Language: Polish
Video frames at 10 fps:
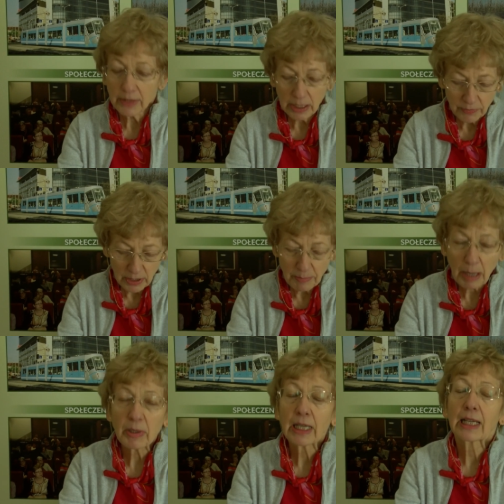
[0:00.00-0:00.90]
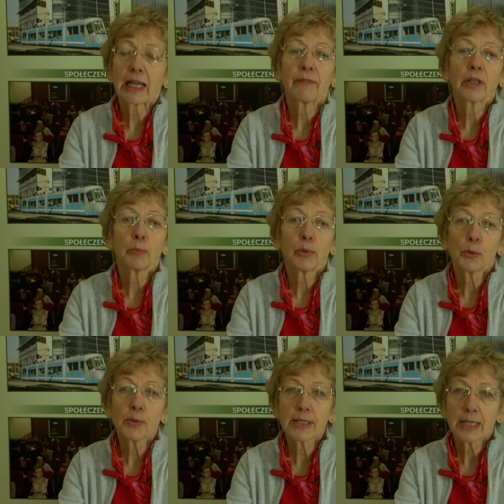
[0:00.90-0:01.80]
tej chwili mamy Kawkę
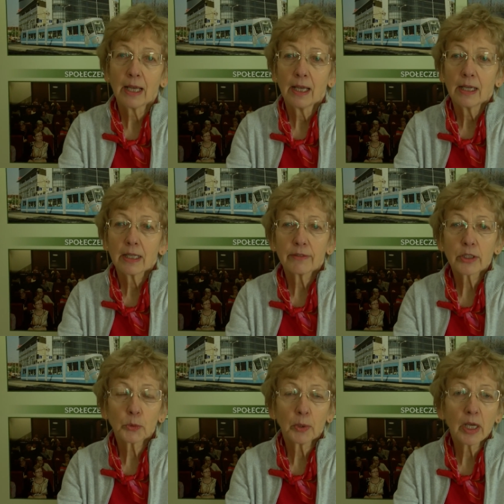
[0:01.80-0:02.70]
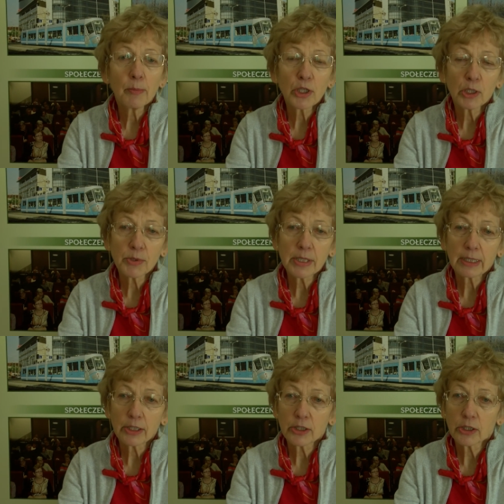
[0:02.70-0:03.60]
Plus, z którego można
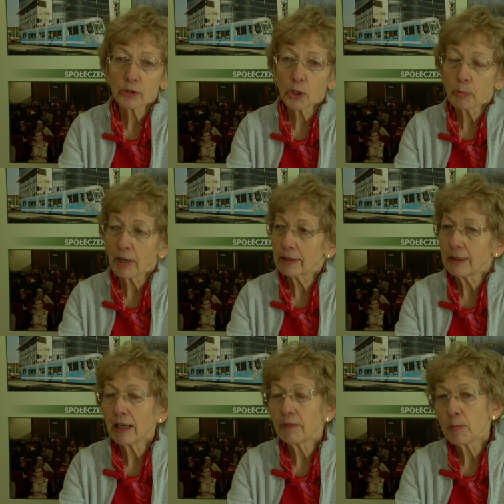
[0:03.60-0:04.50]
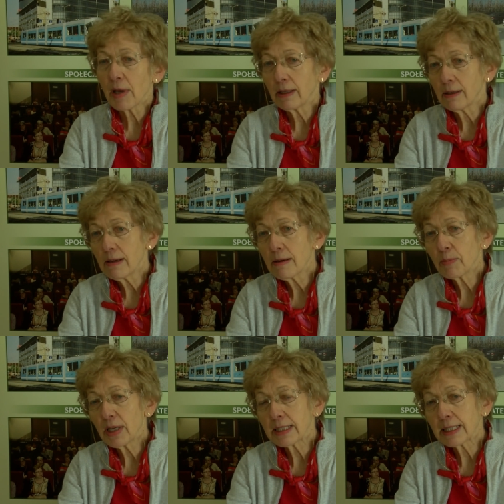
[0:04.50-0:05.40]
uzyskać dopłatę na wymianę
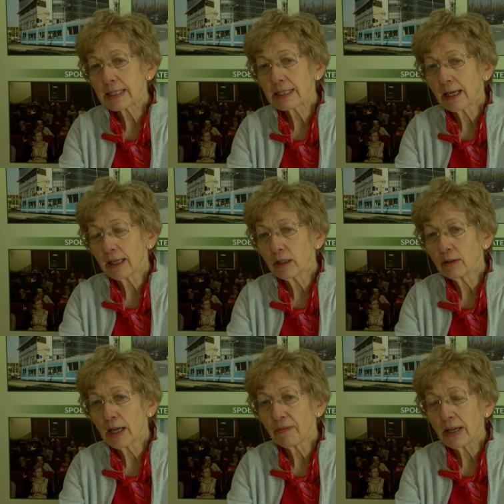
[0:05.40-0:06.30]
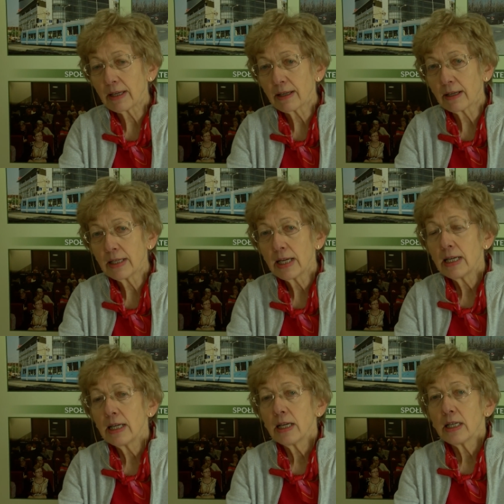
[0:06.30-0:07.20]
pieca starego na węgiel
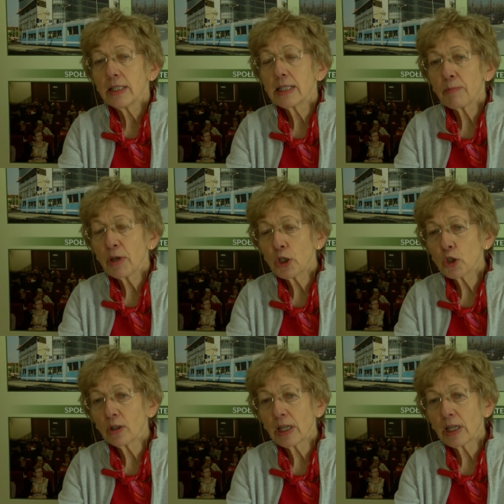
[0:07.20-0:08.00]
i zamienić go